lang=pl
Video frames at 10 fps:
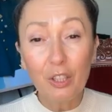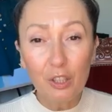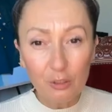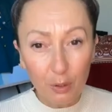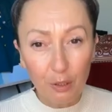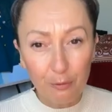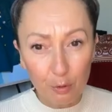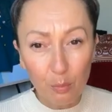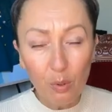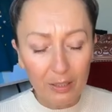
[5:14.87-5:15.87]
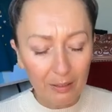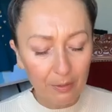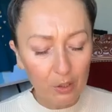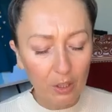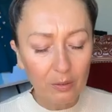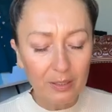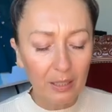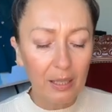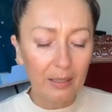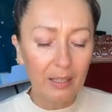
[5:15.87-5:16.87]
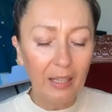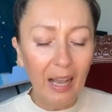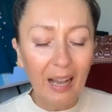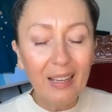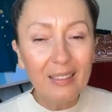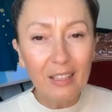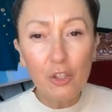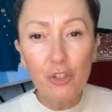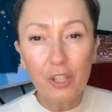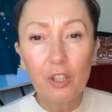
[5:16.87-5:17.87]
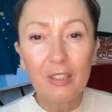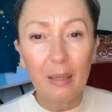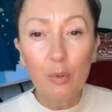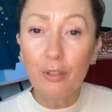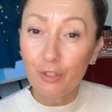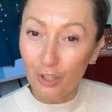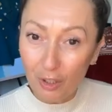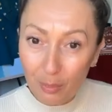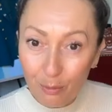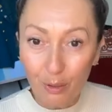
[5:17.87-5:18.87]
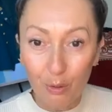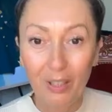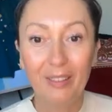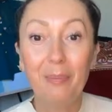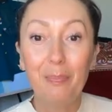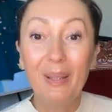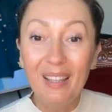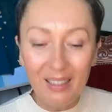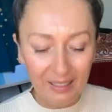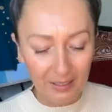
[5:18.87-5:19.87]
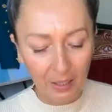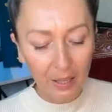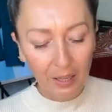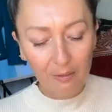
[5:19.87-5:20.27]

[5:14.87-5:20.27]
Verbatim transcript: dzięki swojej formule nawilżającej i lekkiej, ale też dzięki temu, że wcześniej był wykonany peeling.